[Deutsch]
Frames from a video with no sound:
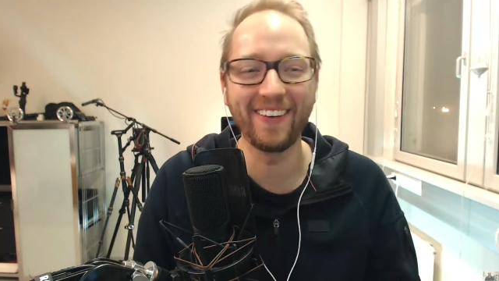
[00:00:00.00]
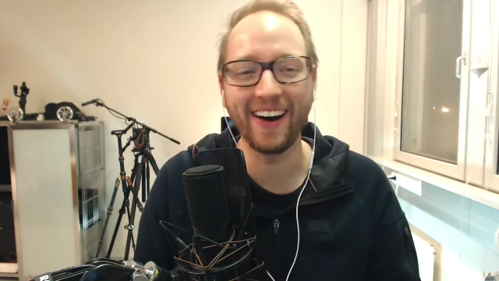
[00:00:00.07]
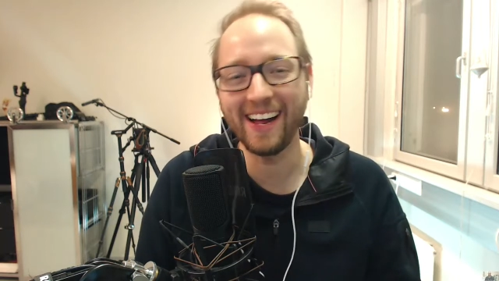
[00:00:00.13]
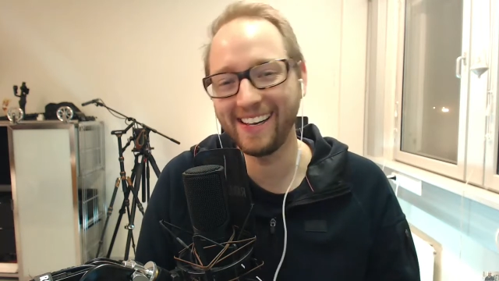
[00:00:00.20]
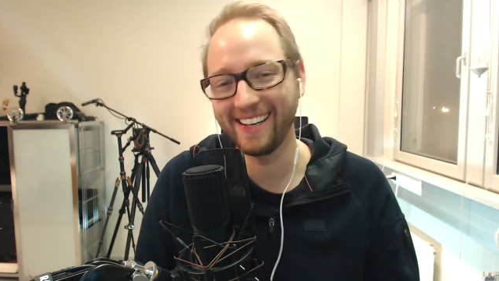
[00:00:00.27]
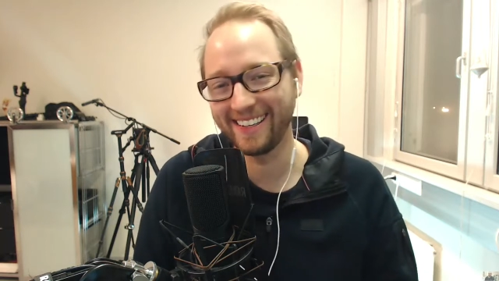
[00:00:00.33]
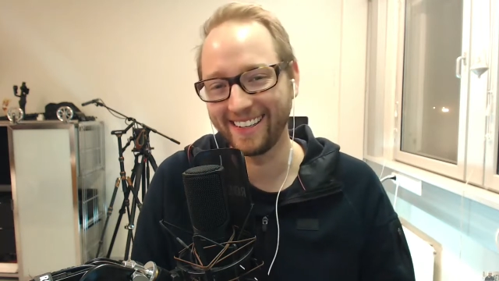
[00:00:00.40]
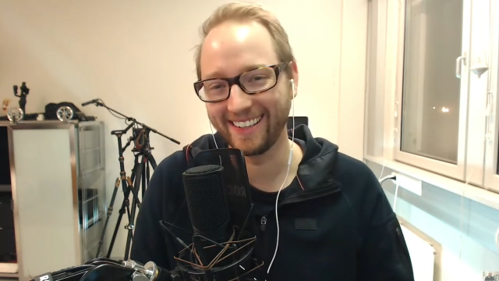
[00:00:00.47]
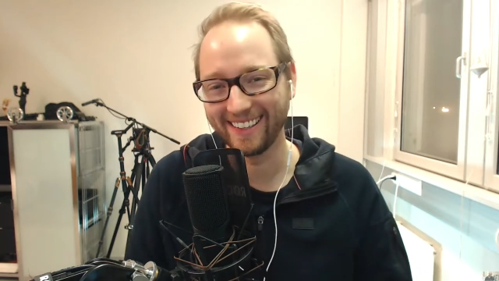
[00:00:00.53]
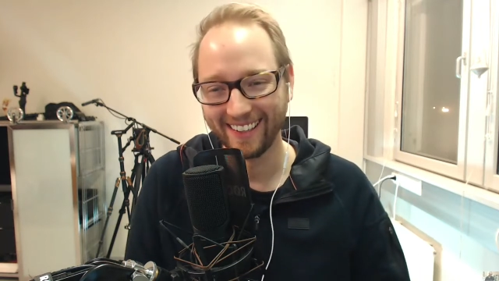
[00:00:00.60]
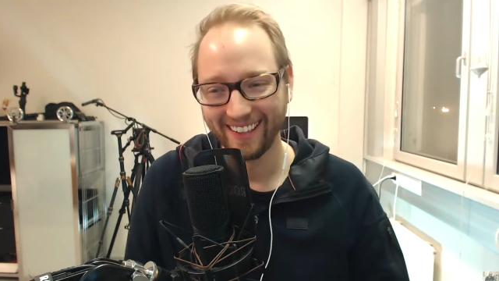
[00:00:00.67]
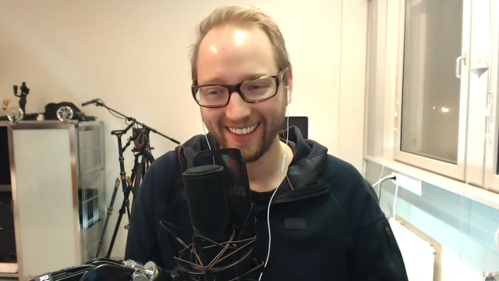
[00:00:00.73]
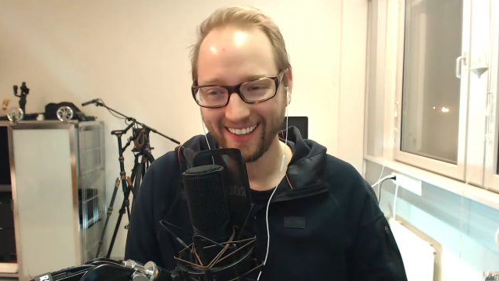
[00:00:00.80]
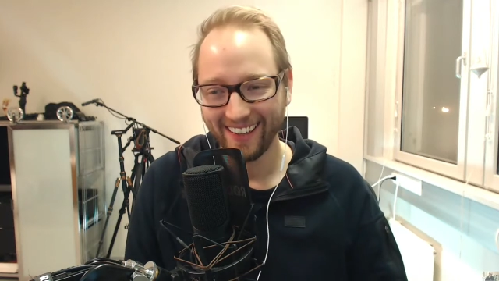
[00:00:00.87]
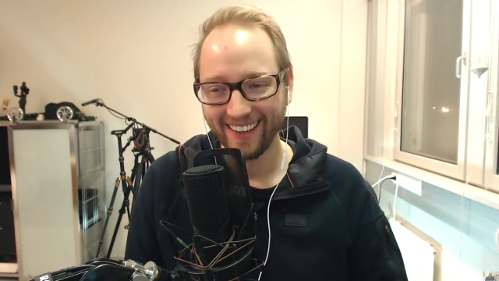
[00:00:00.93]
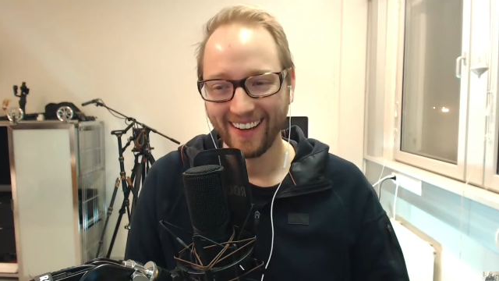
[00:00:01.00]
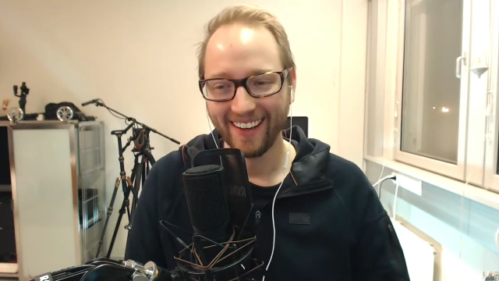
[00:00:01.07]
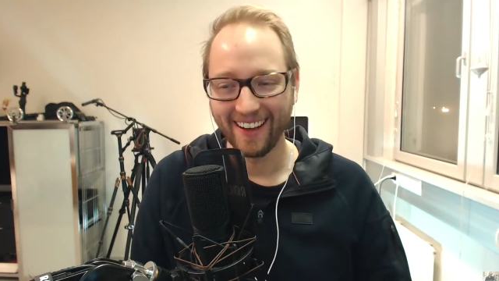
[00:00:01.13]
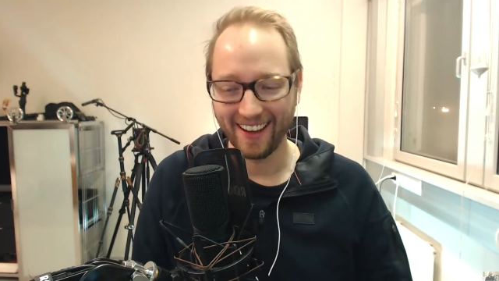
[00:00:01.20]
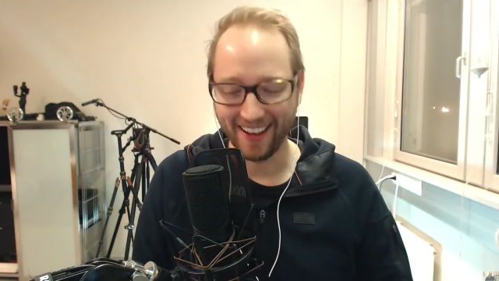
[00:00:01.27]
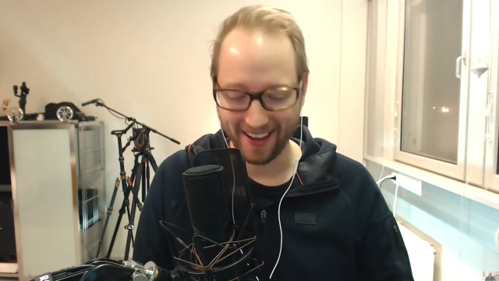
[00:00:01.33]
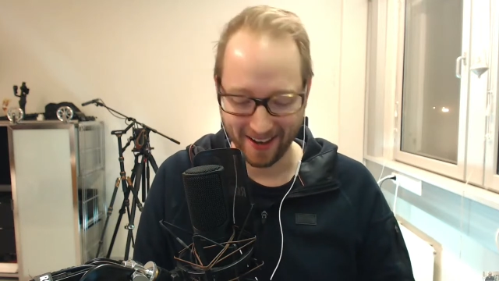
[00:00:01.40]
Bald halt.
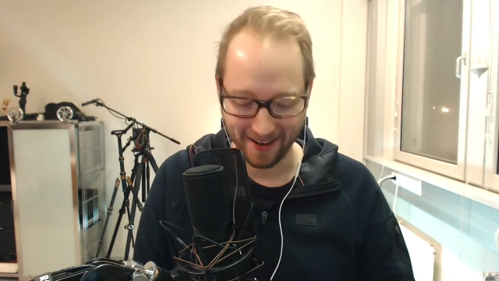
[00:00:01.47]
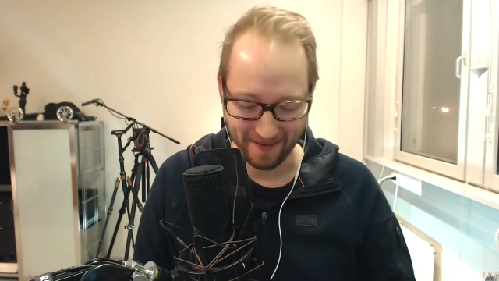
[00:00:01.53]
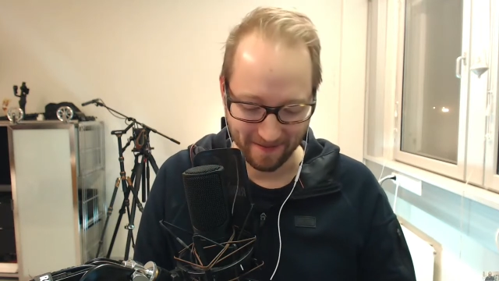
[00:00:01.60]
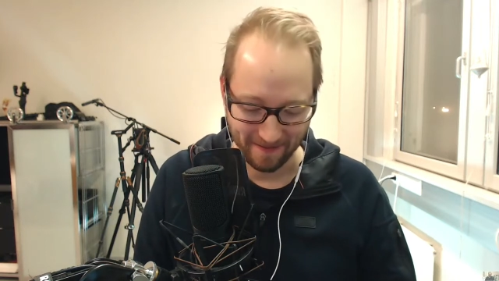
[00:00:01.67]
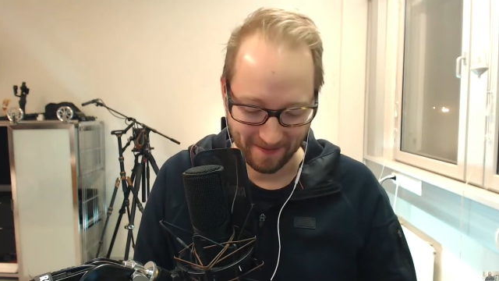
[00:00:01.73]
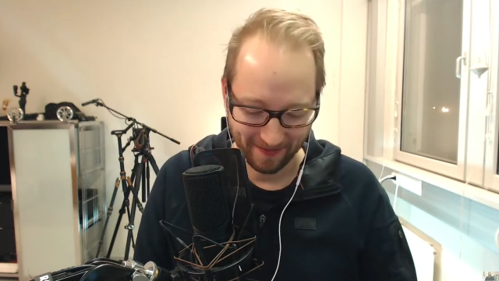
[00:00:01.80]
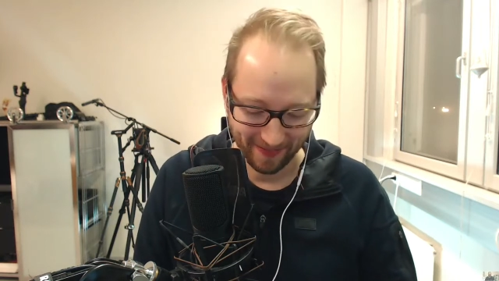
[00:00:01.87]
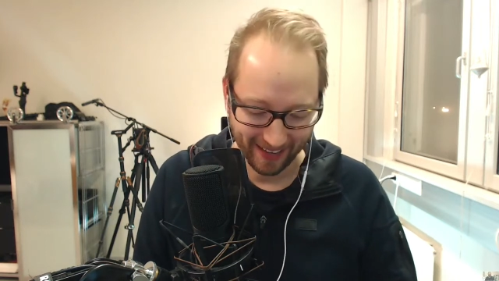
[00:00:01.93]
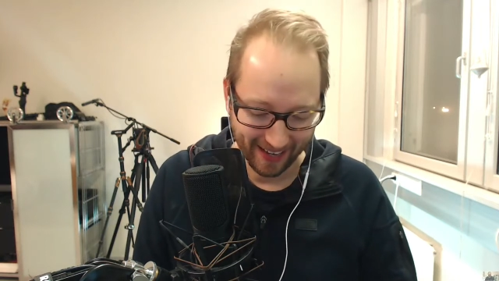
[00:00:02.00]
Ähm,